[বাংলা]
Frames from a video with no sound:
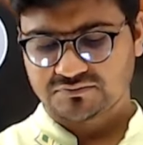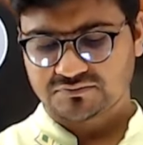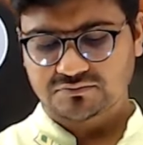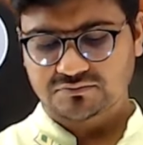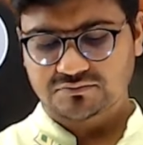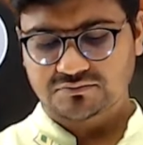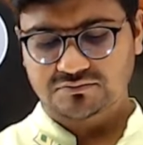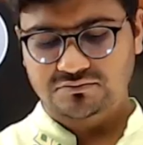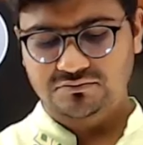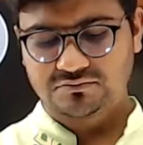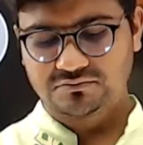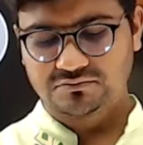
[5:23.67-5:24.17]

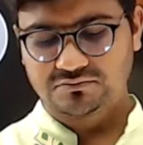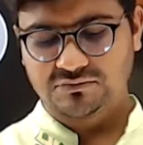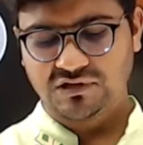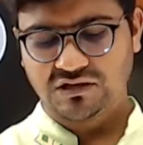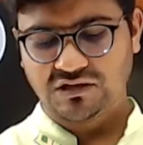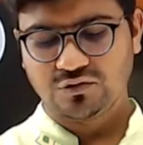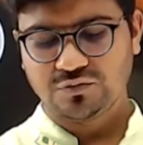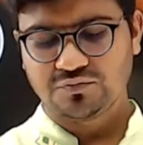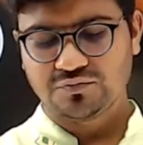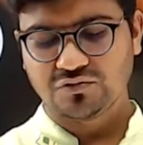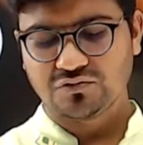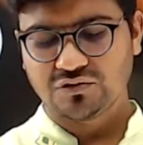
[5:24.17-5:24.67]
খুব দ্রুত
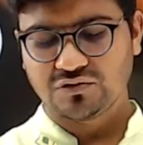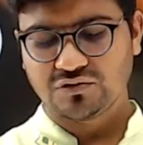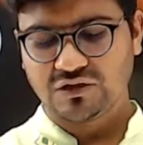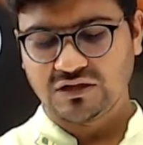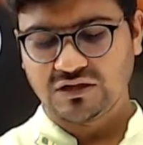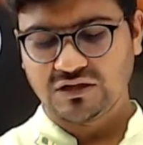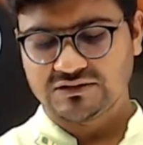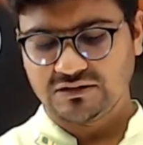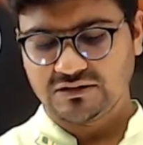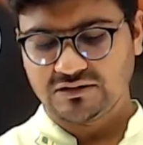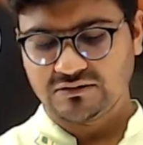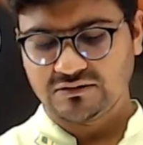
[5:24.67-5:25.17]
অ্যান্সার করতে
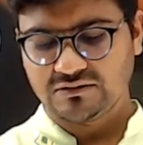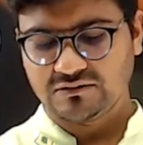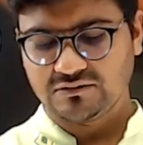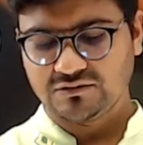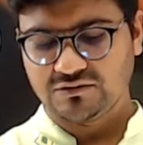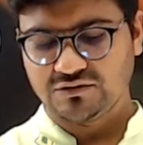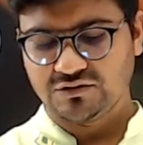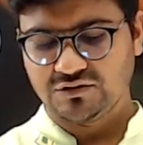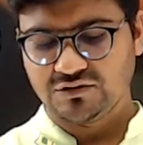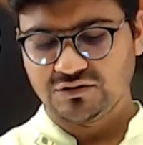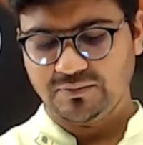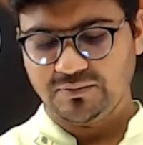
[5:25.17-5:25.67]
হবে
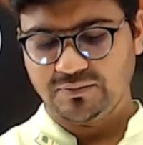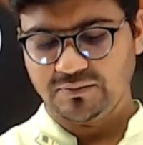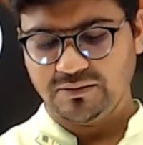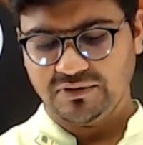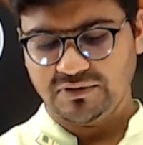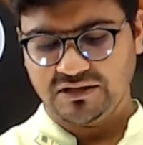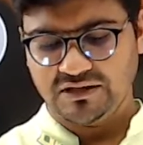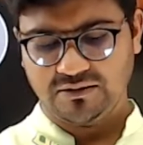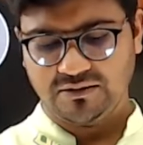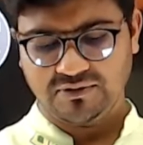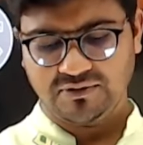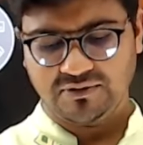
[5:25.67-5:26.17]
মেহেরিমা সুলতানা
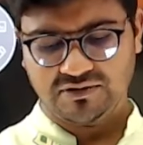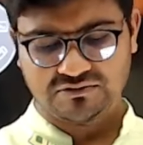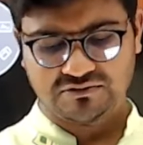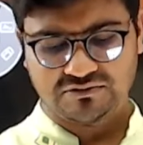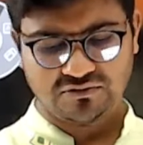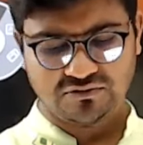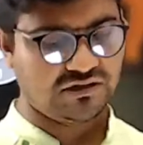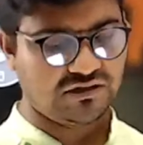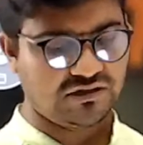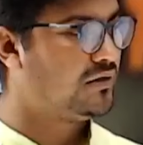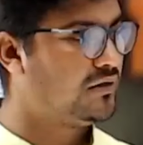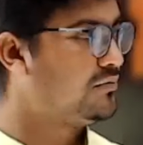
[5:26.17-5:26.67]
বলেছ
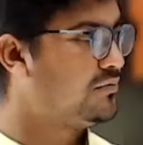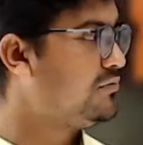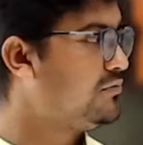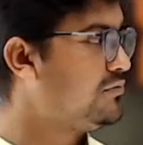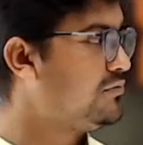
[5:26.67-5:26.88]
বি